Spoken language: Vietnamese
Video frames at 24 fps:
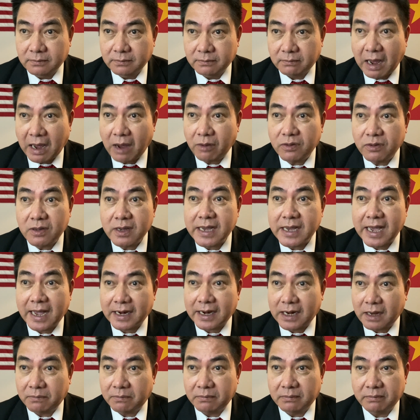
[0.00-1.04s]
bao nhiêu ngàn
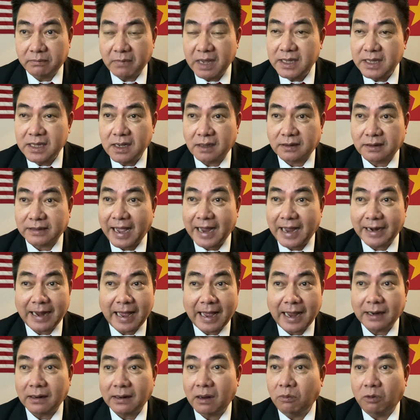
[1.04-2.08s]
năm bây giờ tan
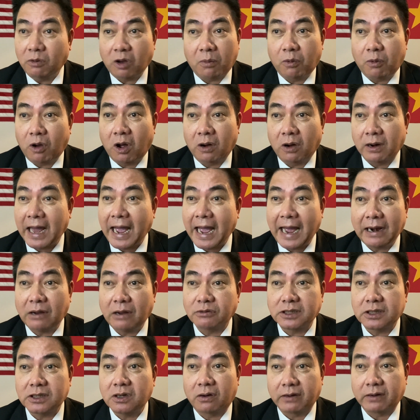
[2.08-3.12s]
nát không còn một hòn đá nào
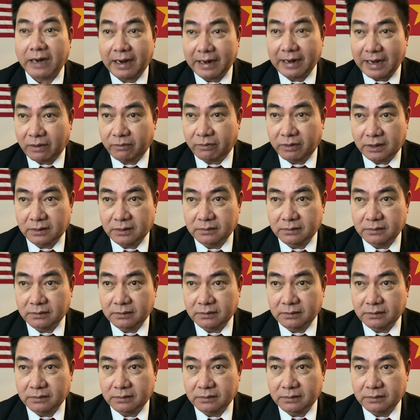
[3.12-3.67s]
trên hòn đá nào hết